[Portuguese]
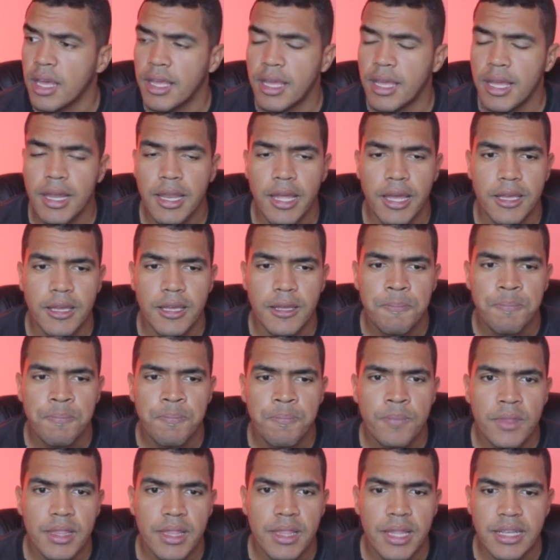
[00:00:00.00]
ele aí
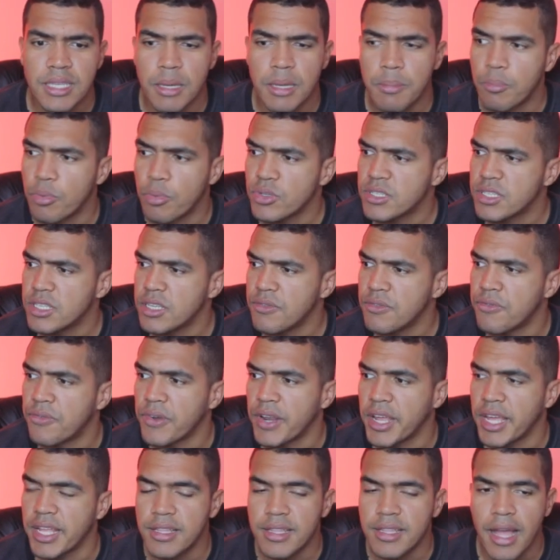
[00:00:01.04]
nessa pose de
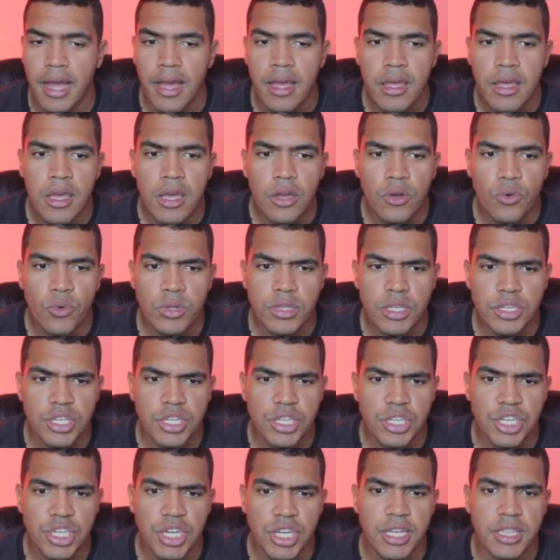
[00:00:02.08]
frente, tá? Quando a
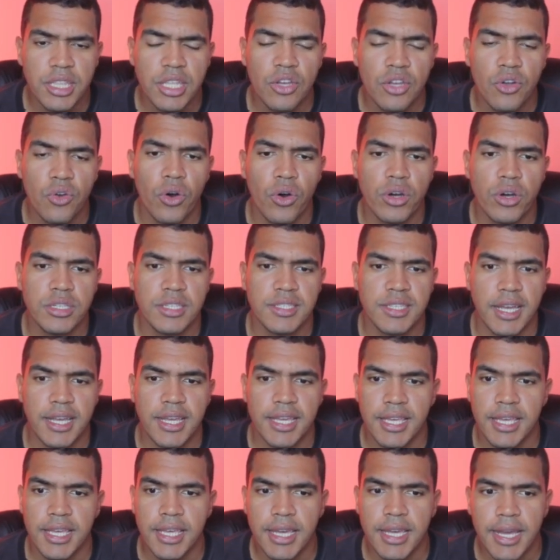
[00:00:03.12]
gente chega de costas
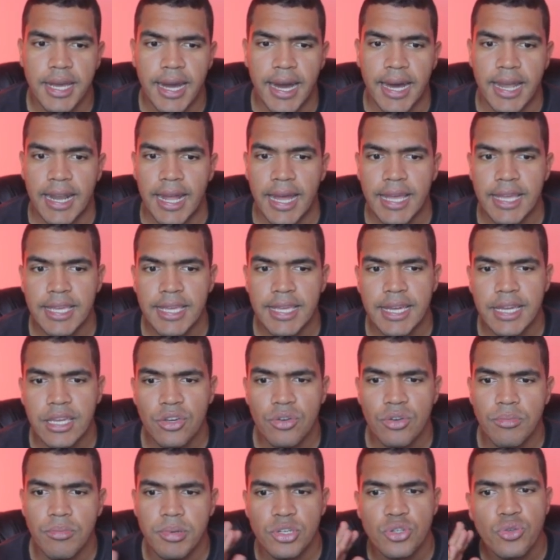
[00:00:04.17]
aqui, cara, aí é
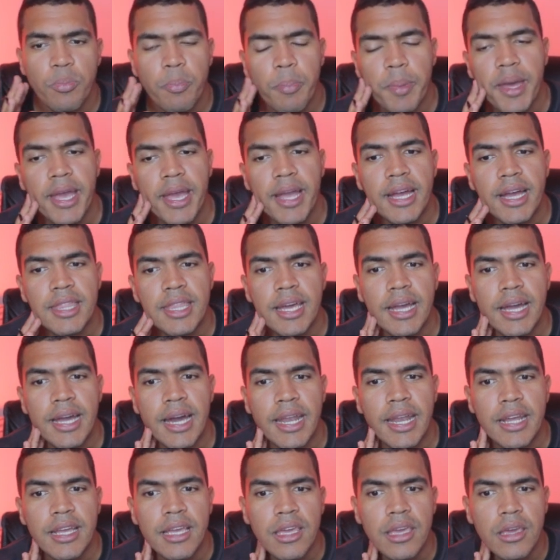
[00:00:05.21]
que o bicho pega, né,
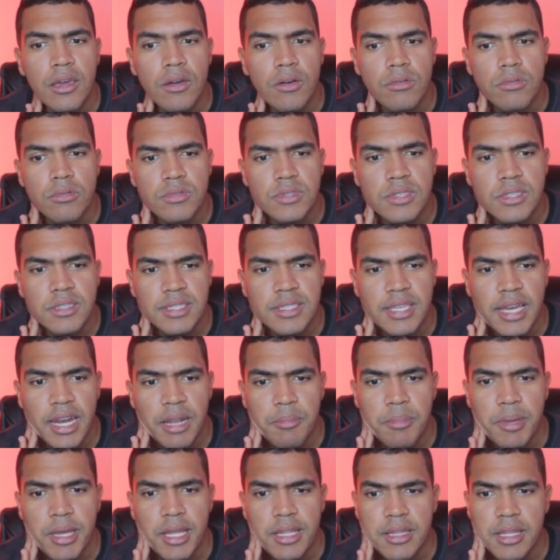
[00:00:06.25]
cara? Aqui eu,
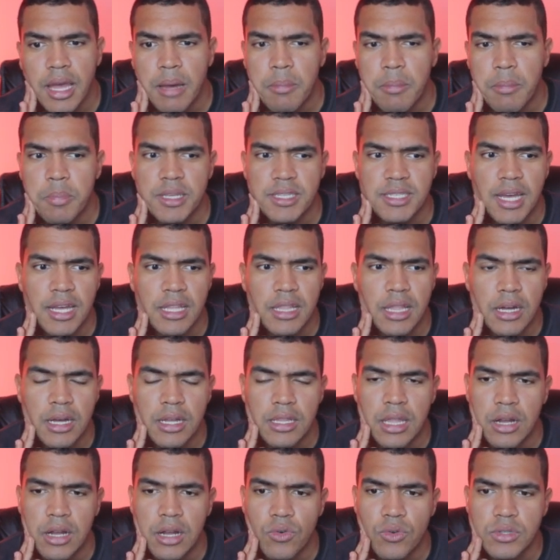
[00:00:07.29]
sinceramente, apesar da,
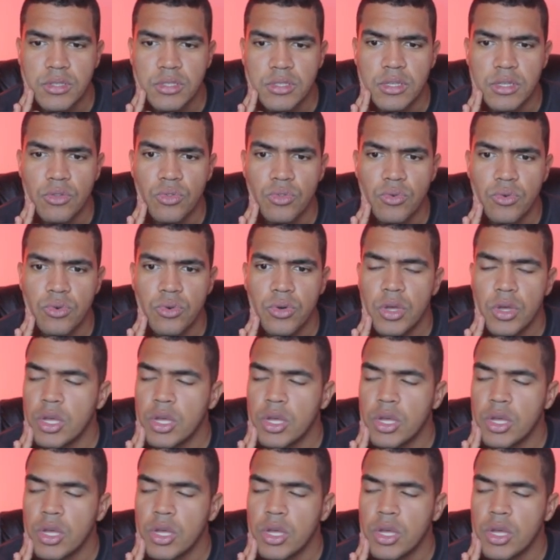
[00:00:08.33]
da condição do,